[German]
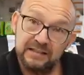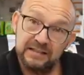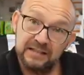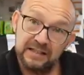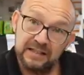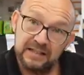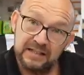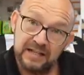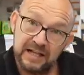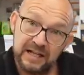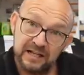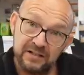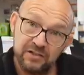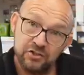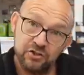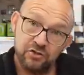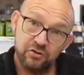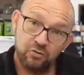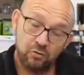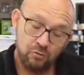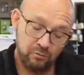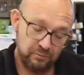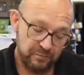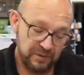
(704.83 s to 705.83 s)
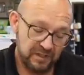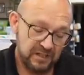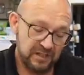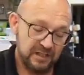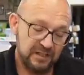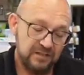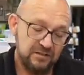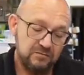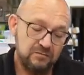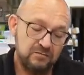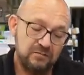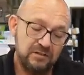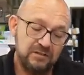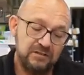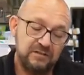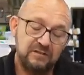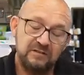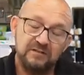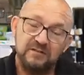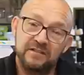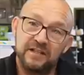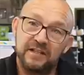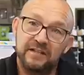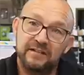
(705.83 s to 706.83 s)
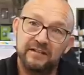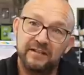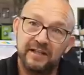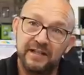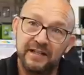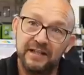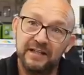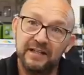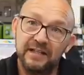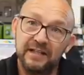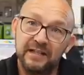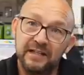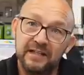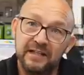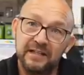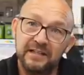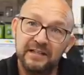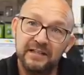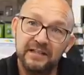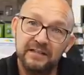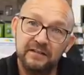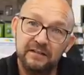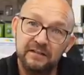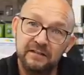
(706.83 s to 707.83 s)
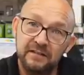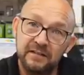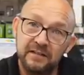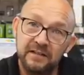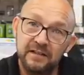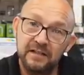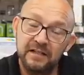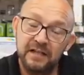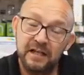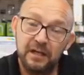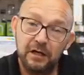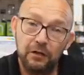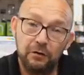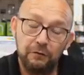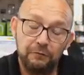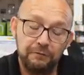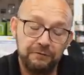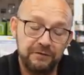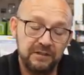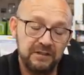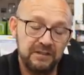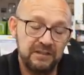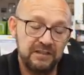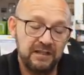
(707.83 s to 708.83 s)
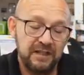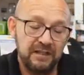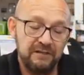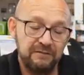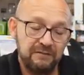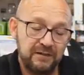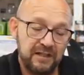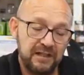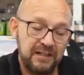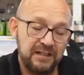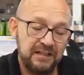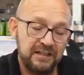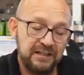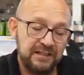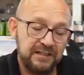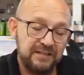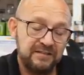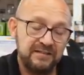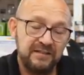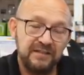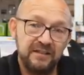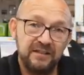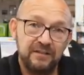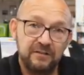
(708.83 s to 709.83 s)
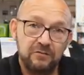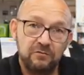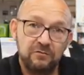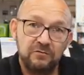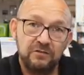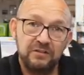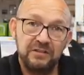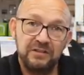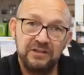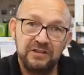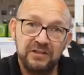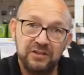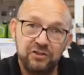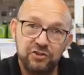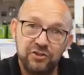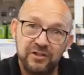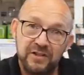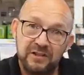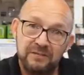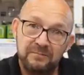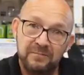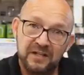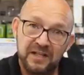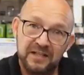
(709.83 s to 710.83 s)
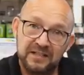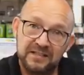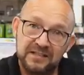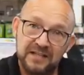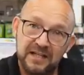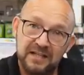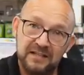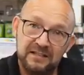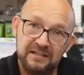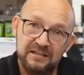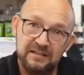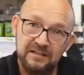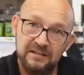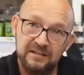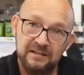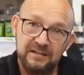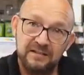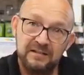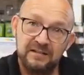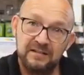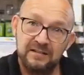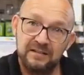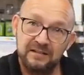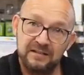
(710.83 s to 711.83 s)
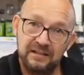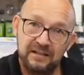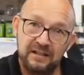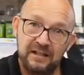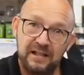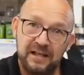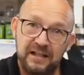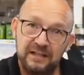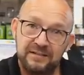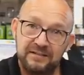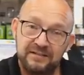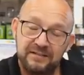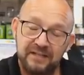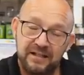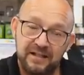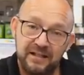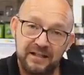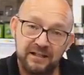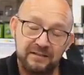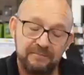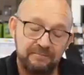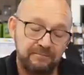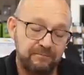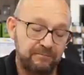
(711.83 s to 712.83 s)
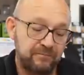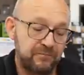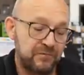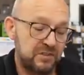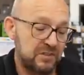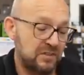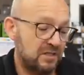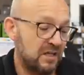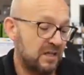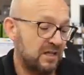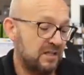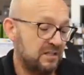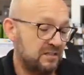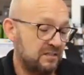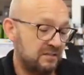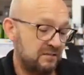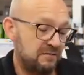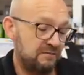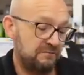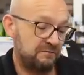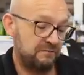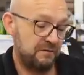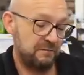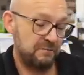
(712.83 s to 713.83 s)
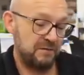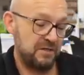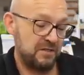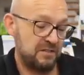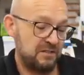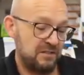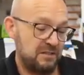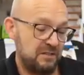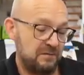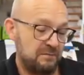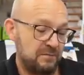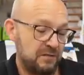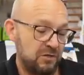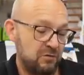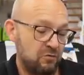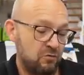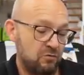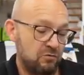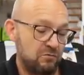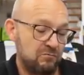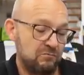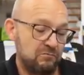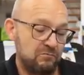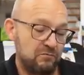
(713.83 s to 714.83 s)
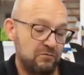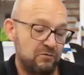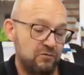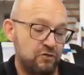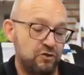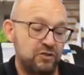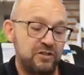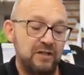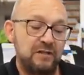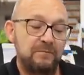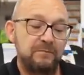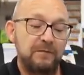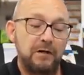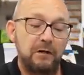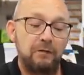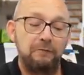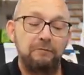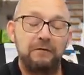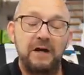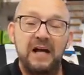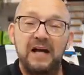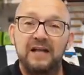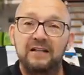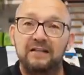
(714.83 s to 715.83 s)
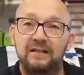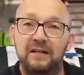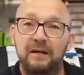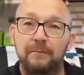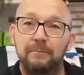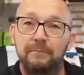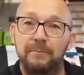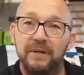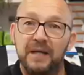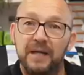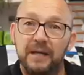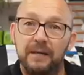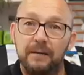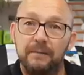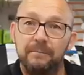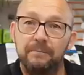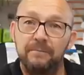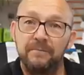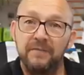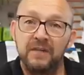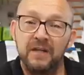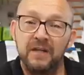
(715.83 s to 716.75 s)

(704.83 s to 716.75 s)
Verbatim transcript: den Landstrombegrenzung, das ist der Drehregler hier, auf die jeweilige Sicherung, die der Stellplatz hat, andrehe. Das heißt, wenn wir jetzt hier mal gucken, stellen wir auf 8 Ampere,